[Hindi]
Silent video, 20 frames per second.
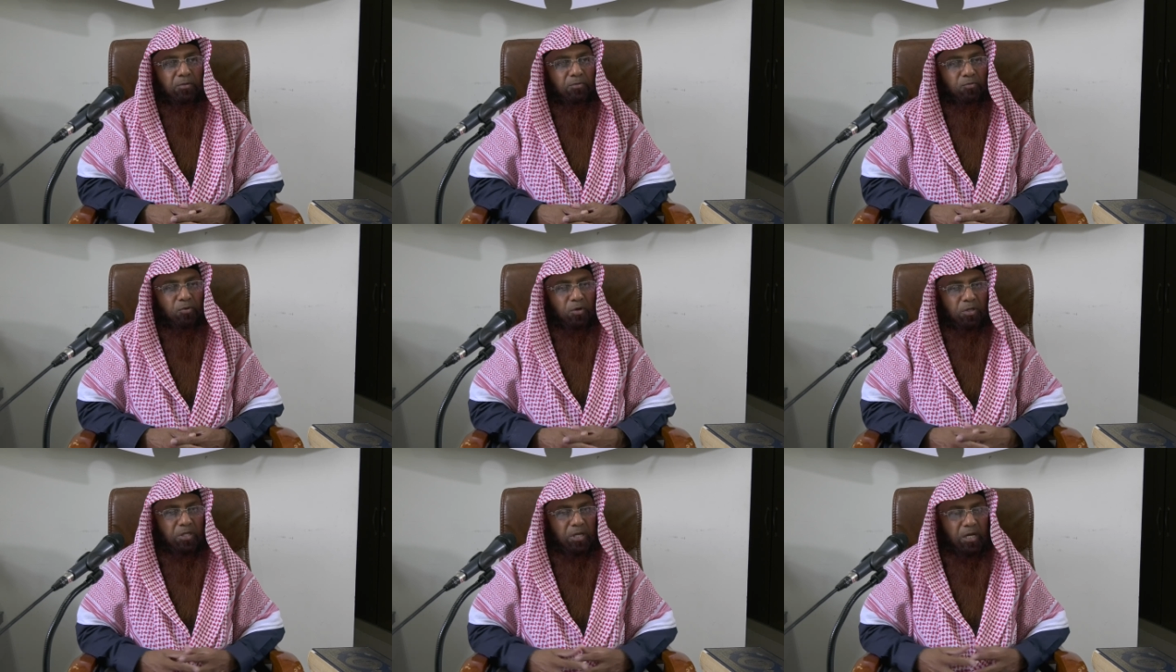
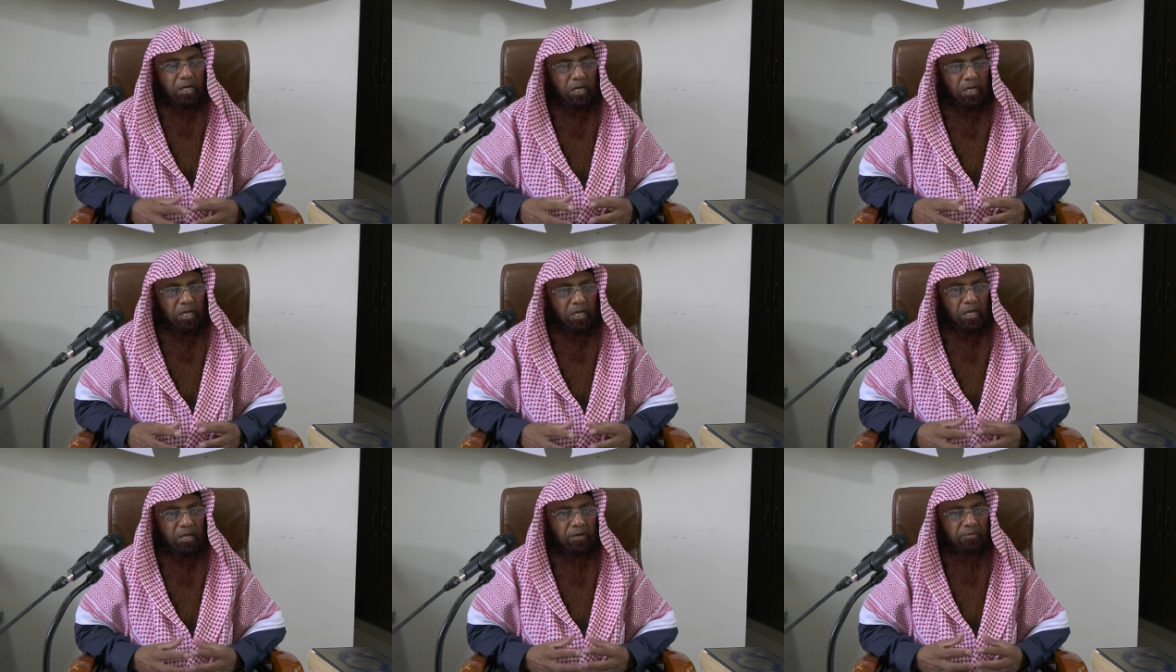वो
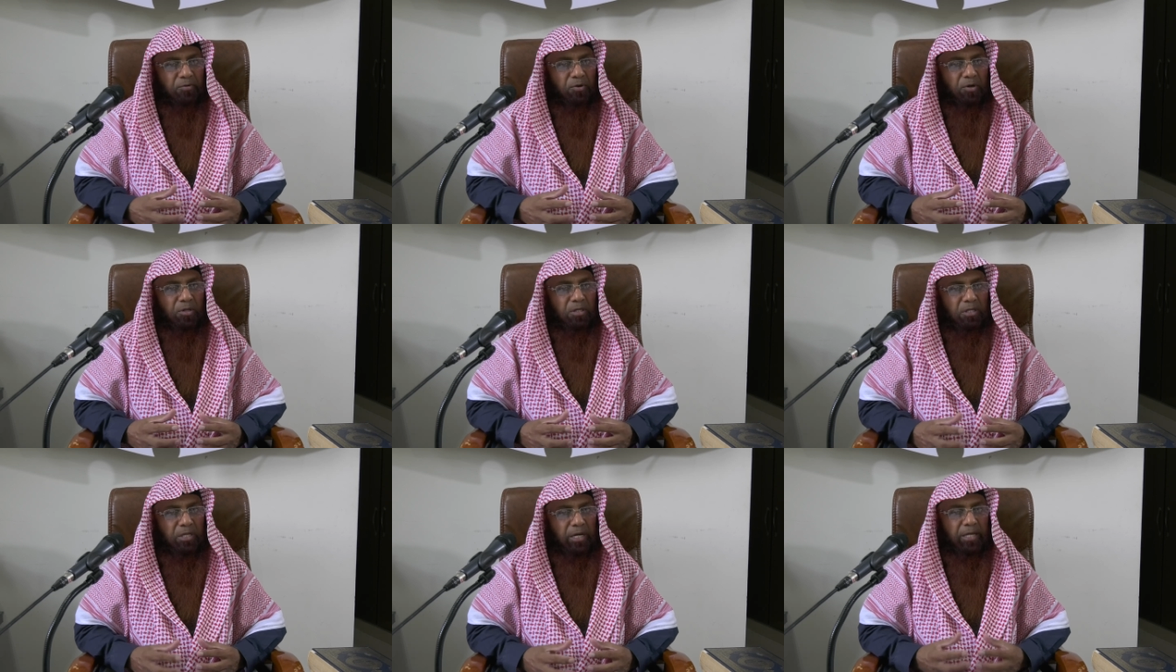तकलीफ़
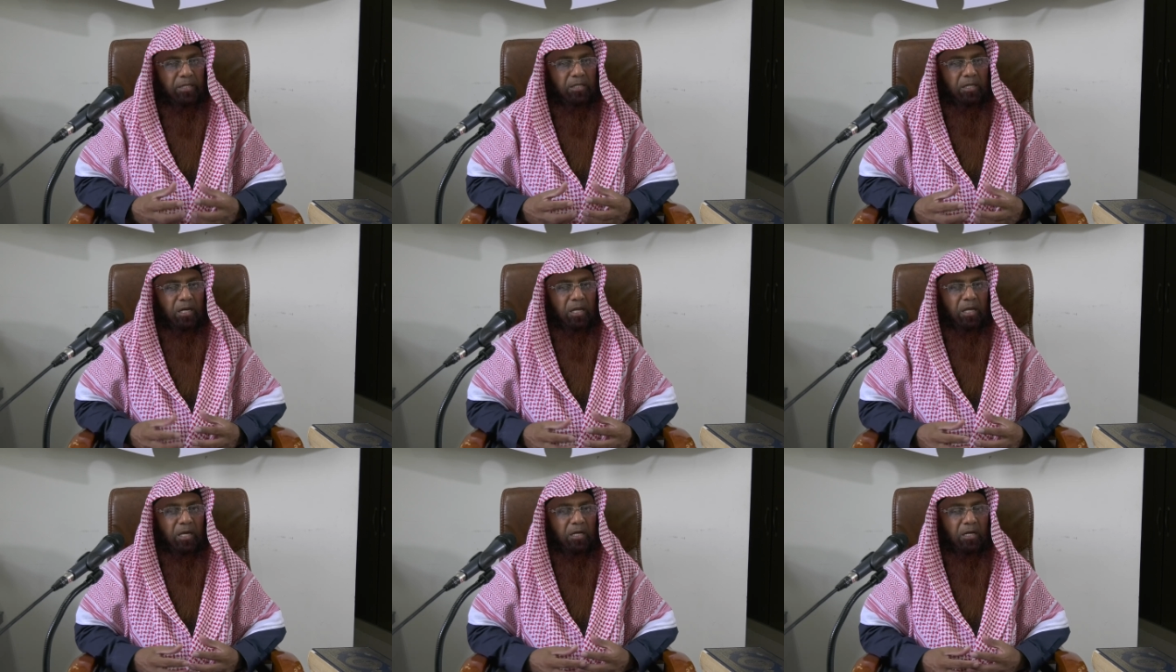और दर्द
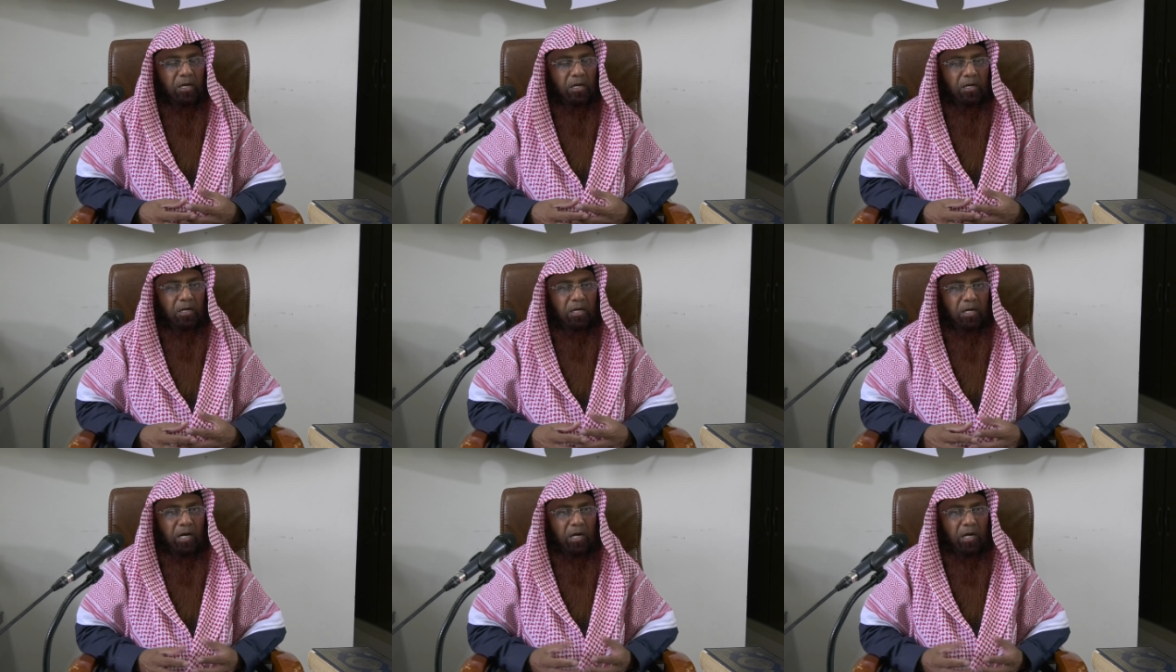लेकर